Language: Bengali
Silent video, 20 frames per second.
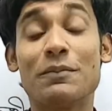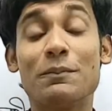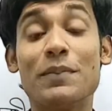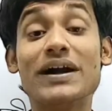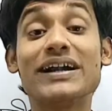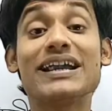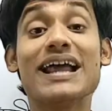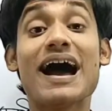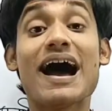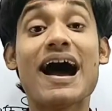
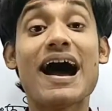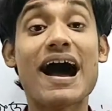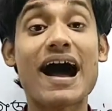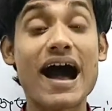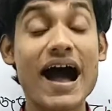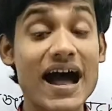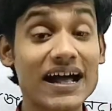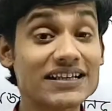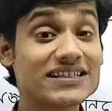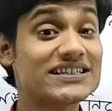বাট
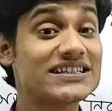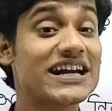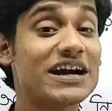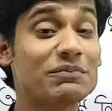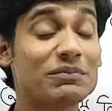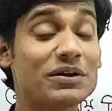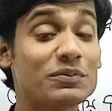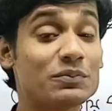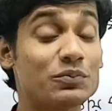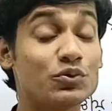আজকে
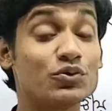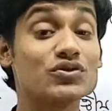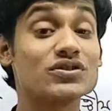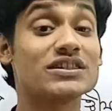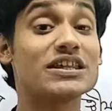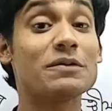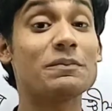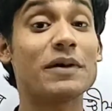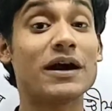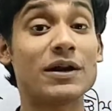আমরা
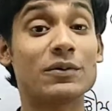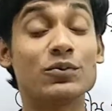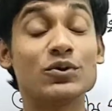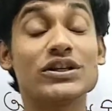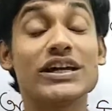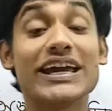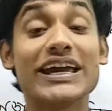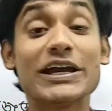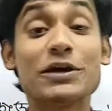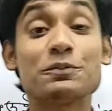বুঝতে পারবো
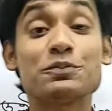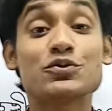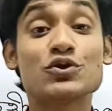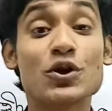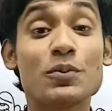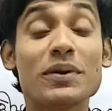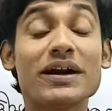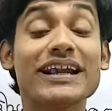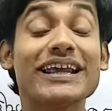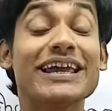যে এফ
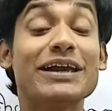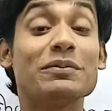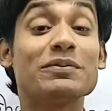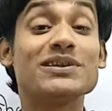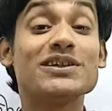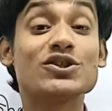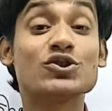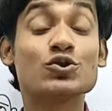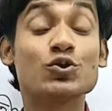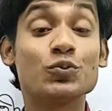সমান এম
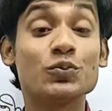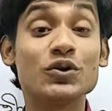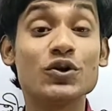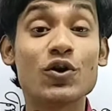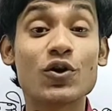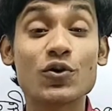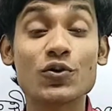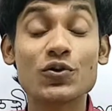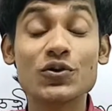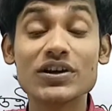যে
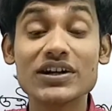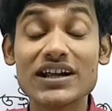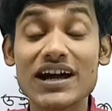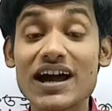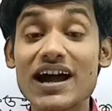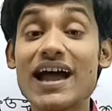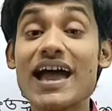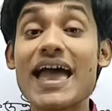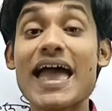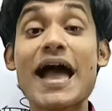সমীকরণটা
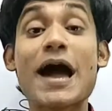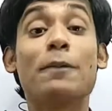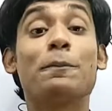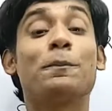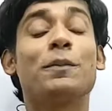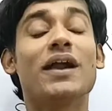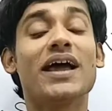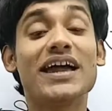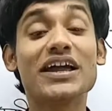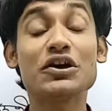
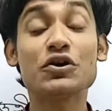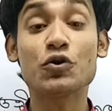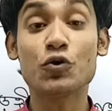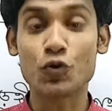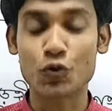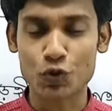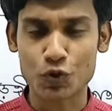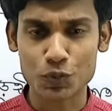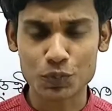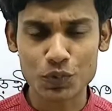অ্যাপ্লাই
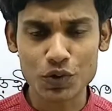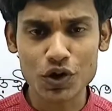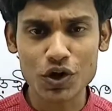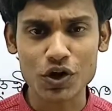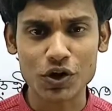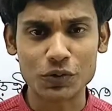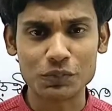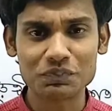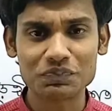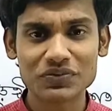করব
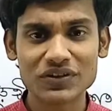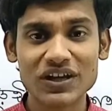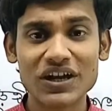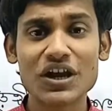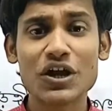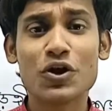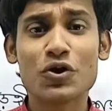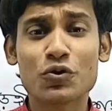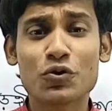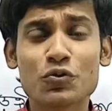
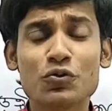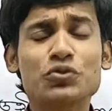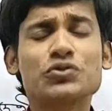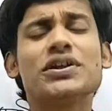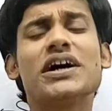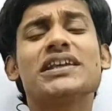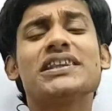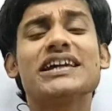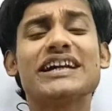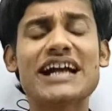
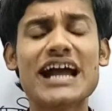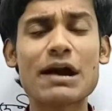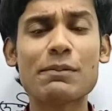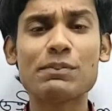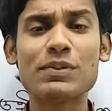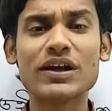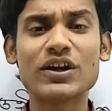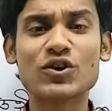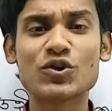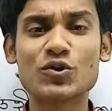কোথা থেকে
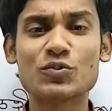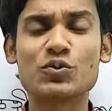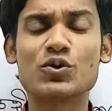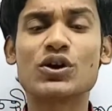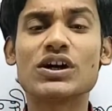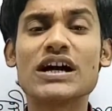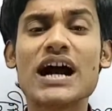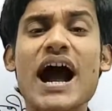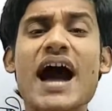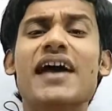অ্যাপ্লাই করব
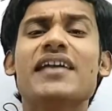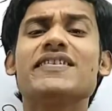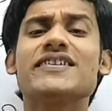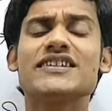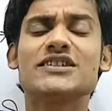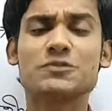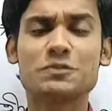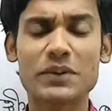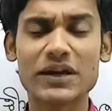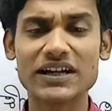কার
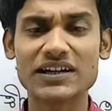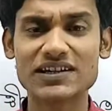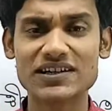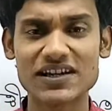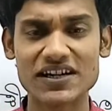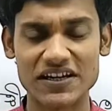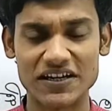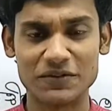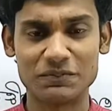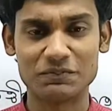
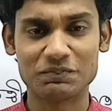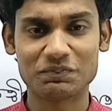রেসপেক্টে